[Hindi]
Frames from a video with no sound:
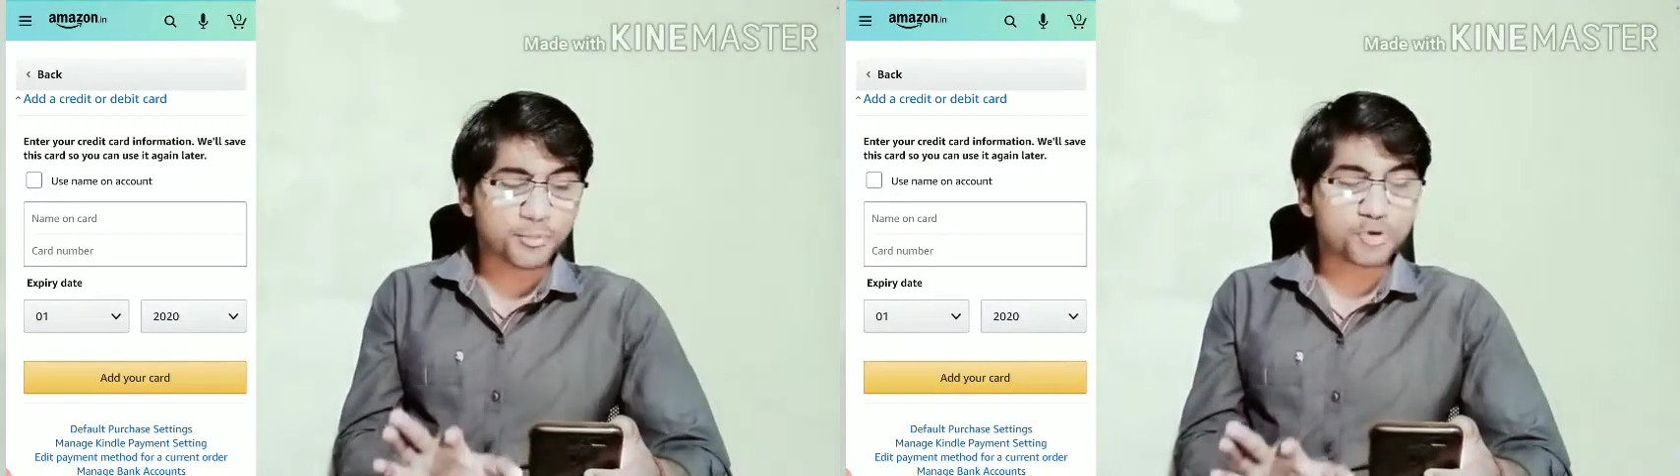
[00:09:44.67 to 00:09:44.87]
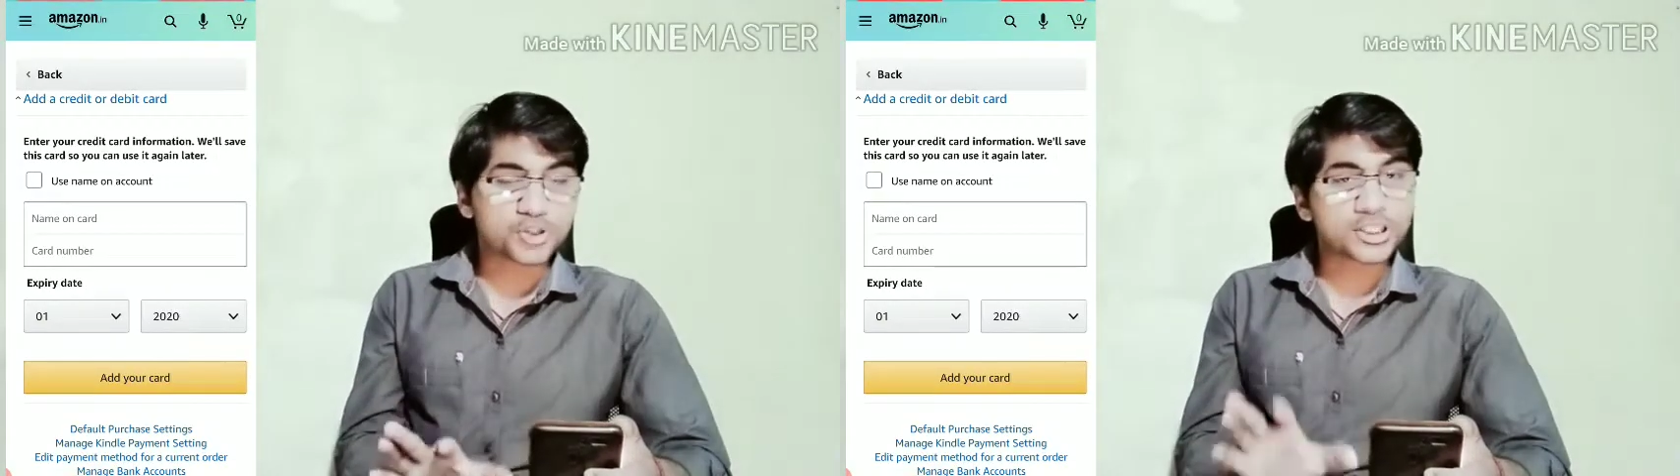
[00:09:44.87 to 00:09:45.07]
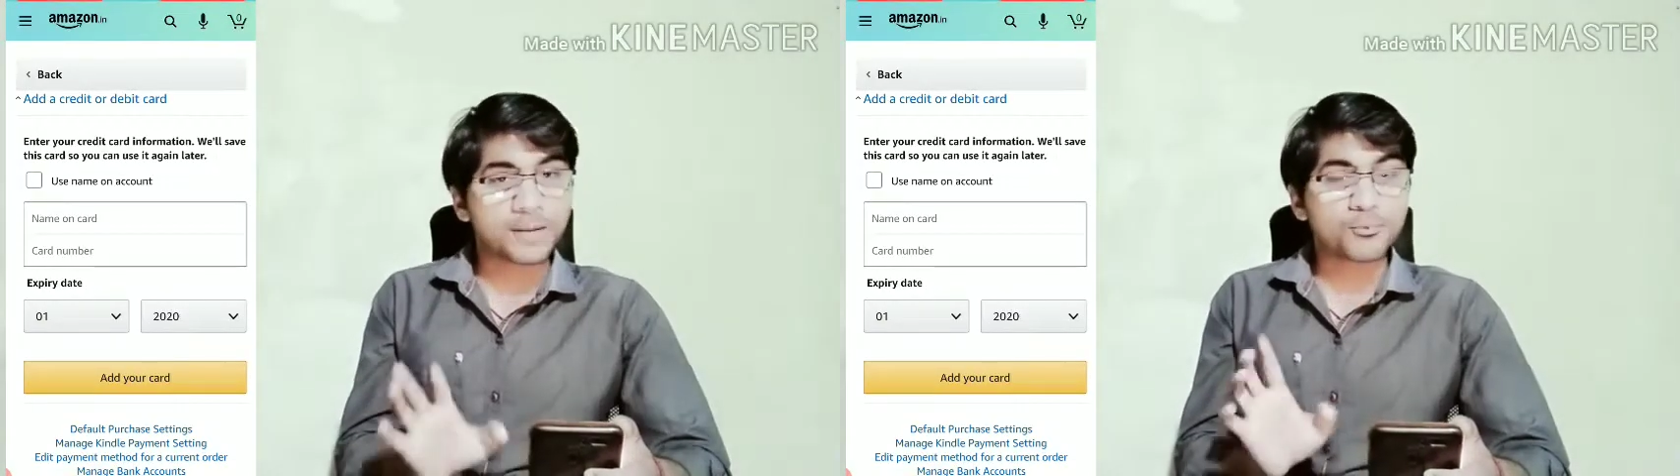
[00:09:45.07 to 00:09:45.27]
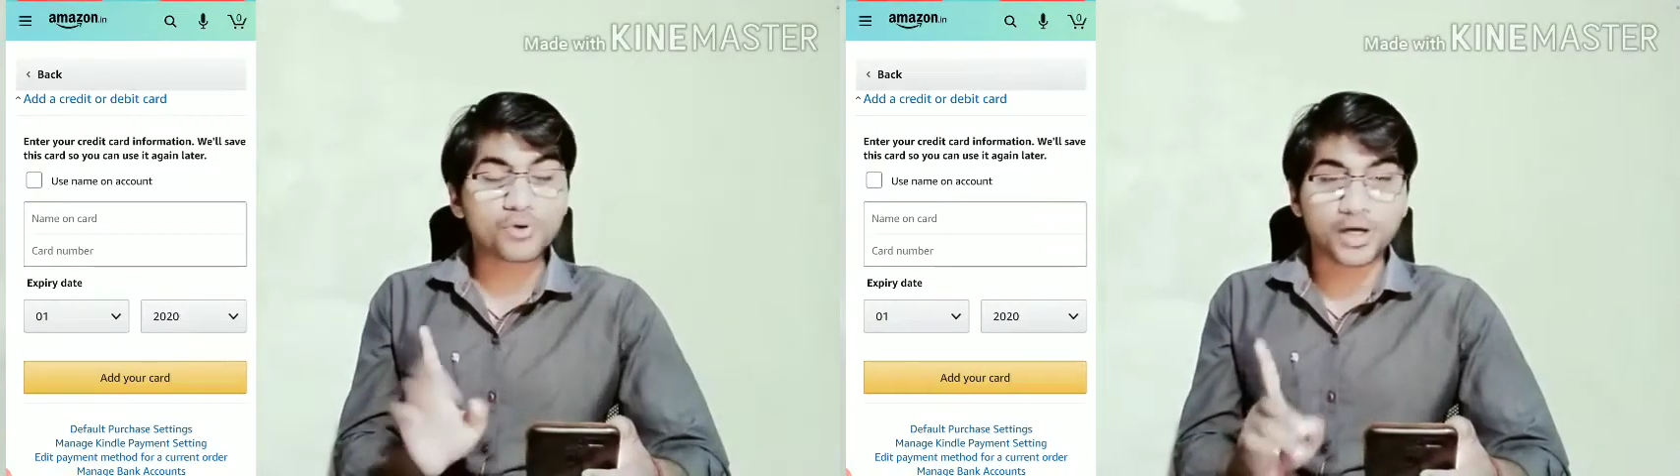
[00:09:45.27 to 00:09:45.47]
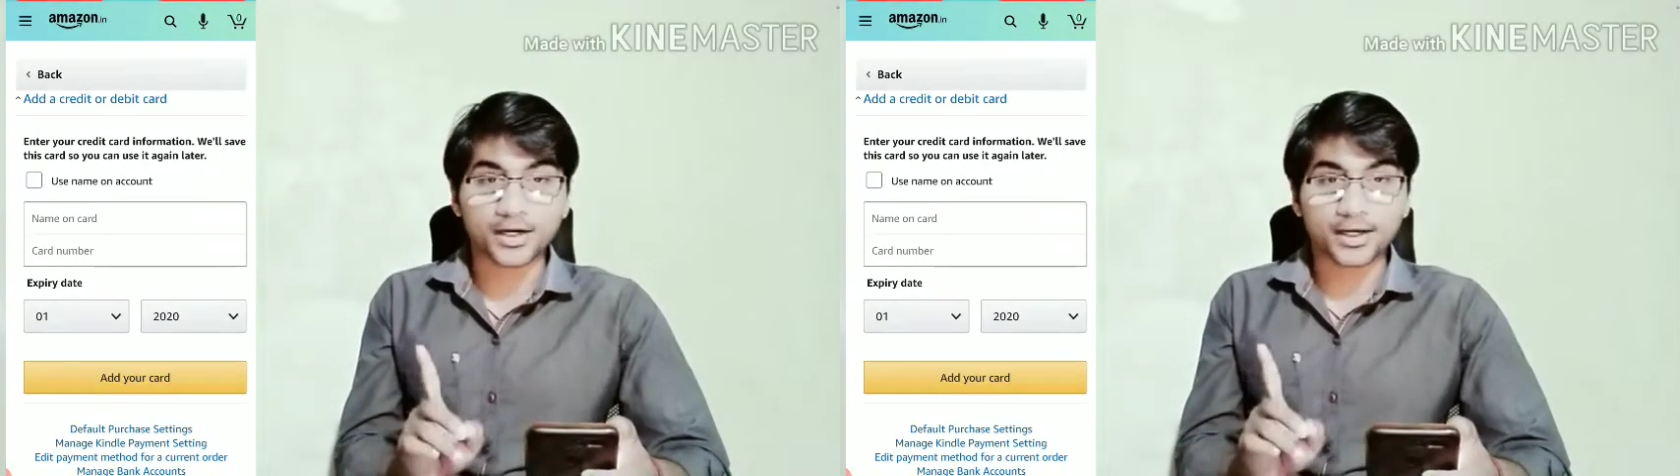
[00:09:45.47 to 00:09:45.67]
प्रोसेस आपको
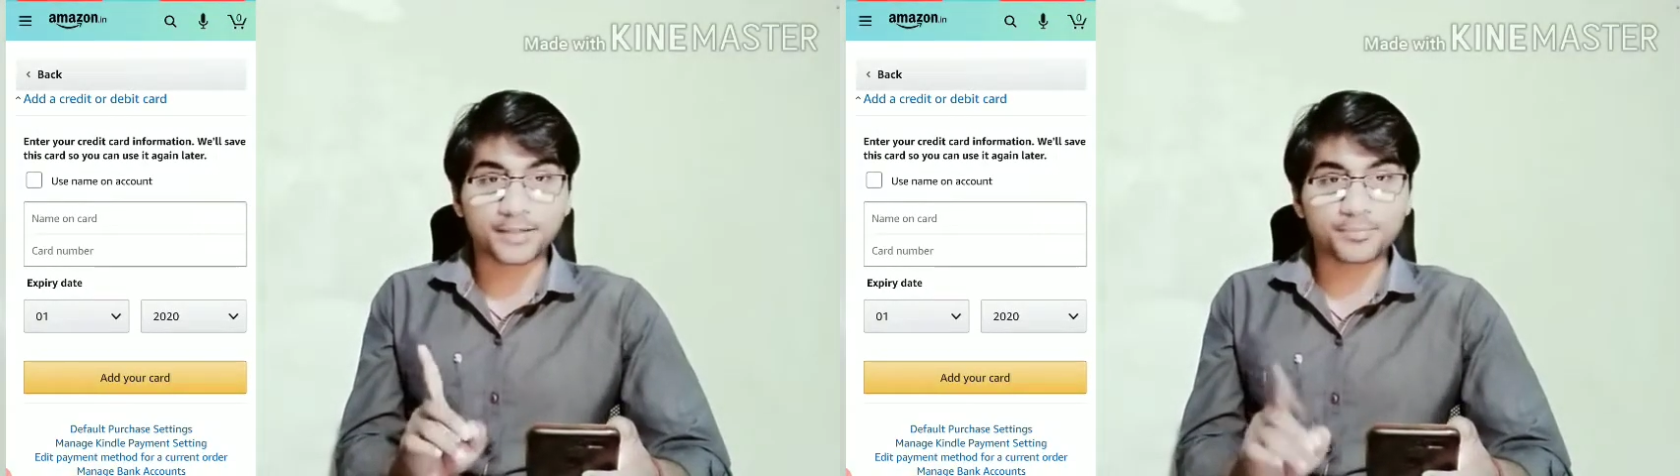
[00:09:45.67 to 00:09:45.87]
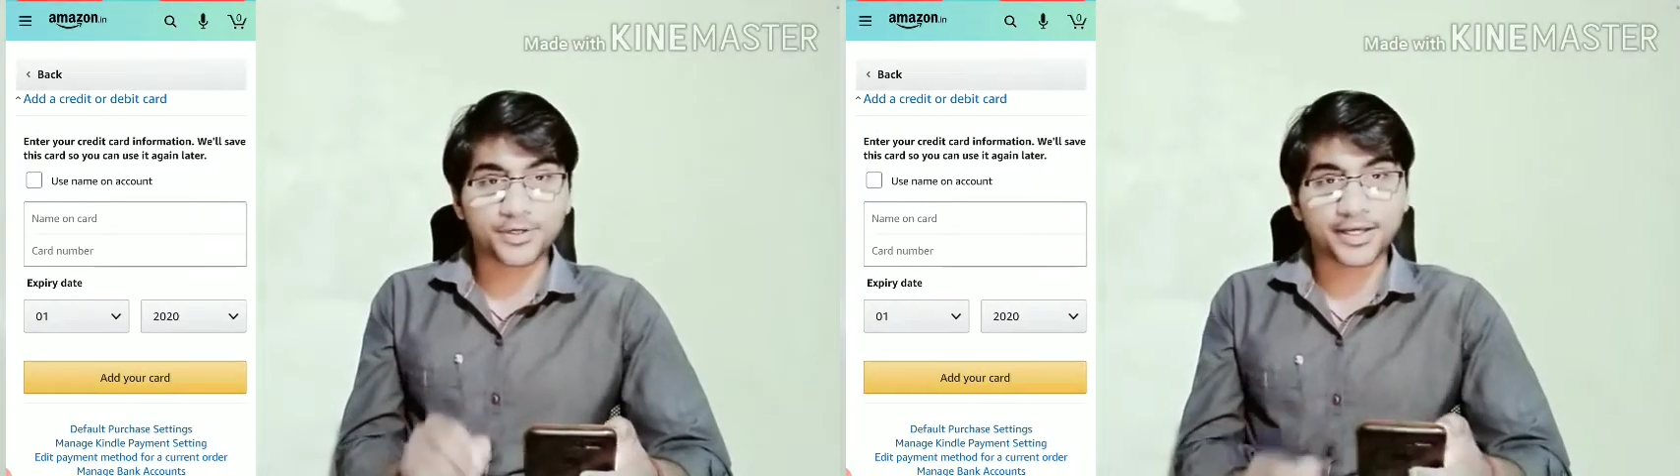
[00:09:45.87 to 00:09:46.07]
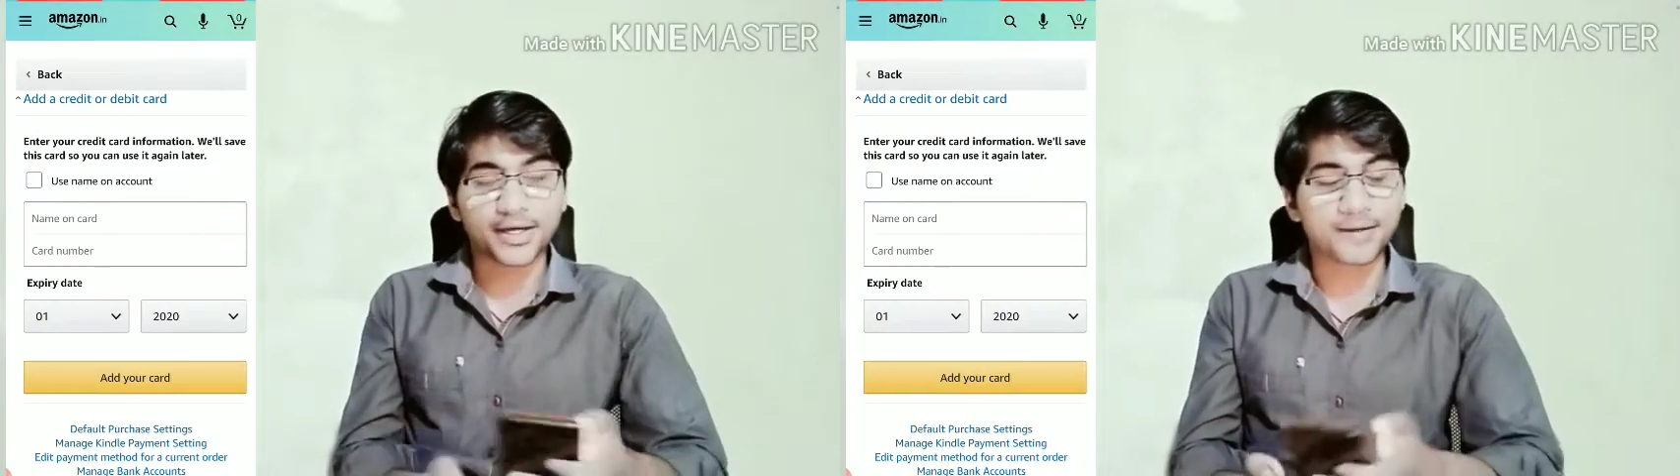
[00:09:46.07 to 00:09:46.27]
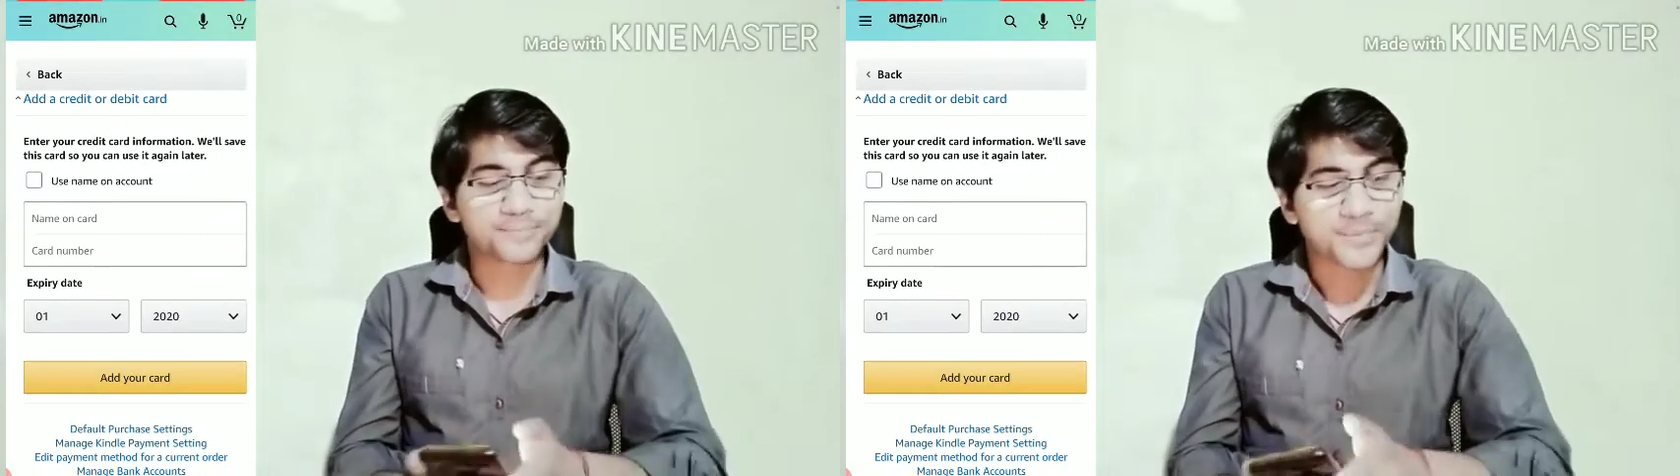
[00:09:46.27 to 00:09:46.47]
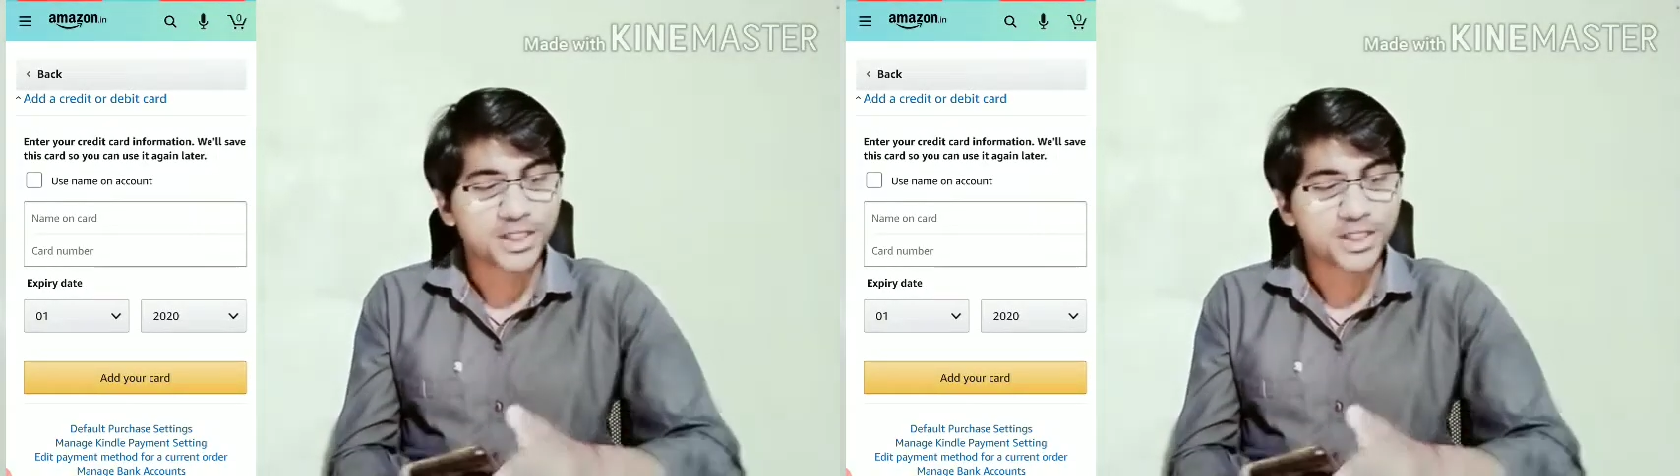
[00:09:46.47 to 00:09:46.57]
करना ही पड़ेगा